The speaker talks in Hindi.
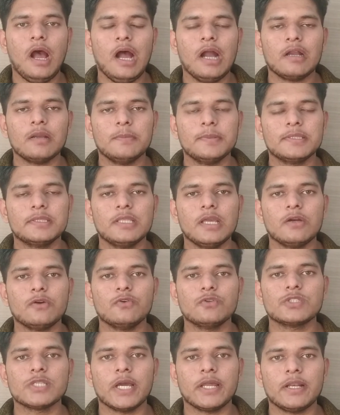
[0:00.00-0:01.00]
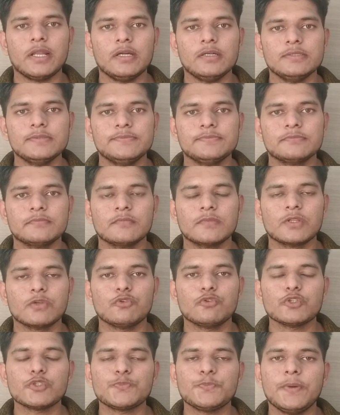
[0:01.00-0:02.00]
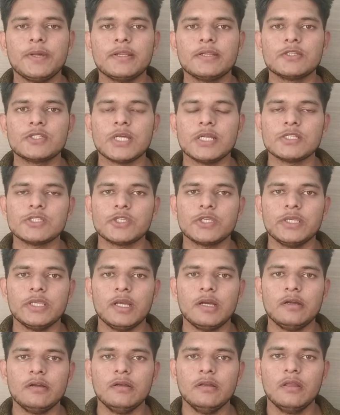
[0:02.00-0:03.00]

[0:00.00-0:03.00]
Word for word: आग विद्या को जाना उस पर रिसर्च किया